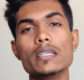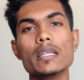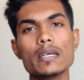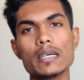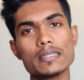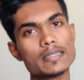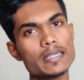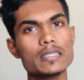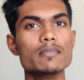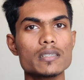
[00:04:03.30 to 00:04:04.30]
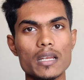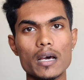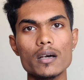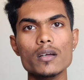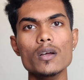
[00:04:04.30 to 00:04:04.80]
எடுத்து நீங்கள் சேர்த்து
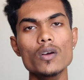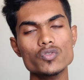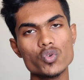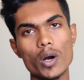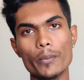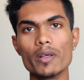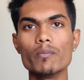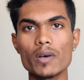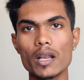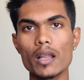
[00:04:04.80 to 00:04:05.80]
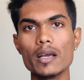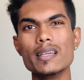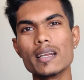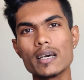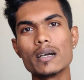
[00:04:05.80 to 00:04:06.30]
விடலாம் ஸோ அப்படியும் பண்ணலாம்
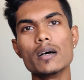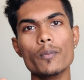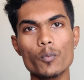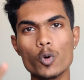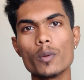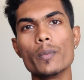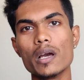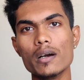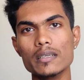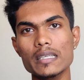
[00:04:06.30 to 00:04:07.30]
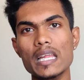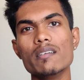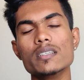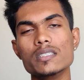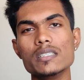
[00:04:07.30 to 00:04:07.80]
இல்லைனா பொறுமையாக இதிலே
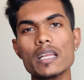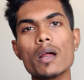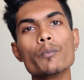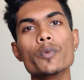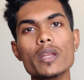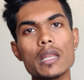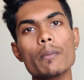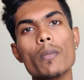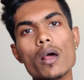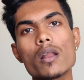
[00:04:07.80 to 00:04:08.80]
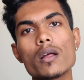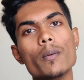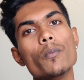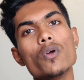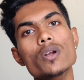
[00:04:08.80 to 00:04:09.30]
வச்சு எல்லாம் வீட்டில்
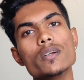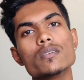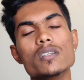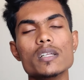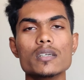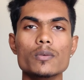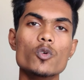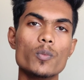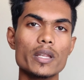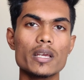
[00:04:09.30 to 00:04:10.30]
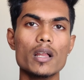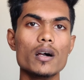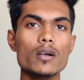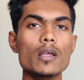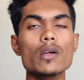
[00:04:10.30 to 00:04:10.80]
மாறினதுக்கப்புறம் நீங்கள் வந்து அதுக்கு மூவ்
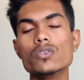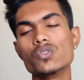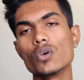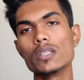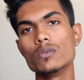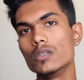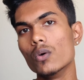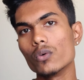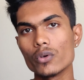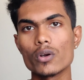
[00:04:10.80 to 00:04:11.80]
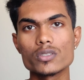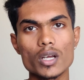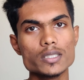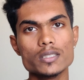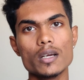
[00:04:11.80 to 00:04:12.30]
பண்ணிக்கலாம் ஸோ அது வந்து உங்களோட
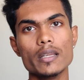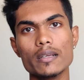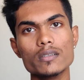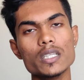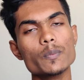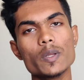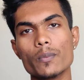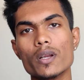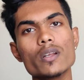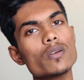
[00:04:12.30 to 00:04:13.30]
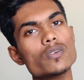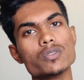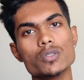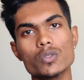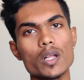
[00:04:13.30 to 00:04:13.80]
சாய்ஸ் தான் நீங்கள் வந்து எப்படி பண்ணுறீங்களோ
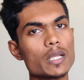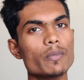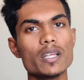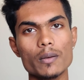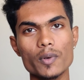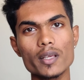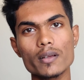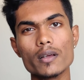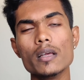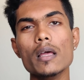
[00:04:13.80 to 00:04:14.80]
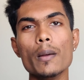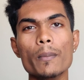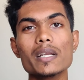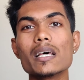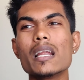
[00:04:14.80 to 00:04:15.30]
ஸோ அந்த மாதிரி தான் பண்ணுவீங்க
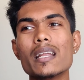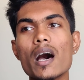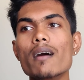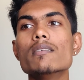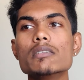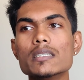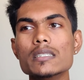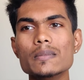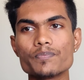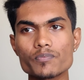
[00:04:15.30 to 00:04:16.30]
பட் ஆனால் நான் வந்து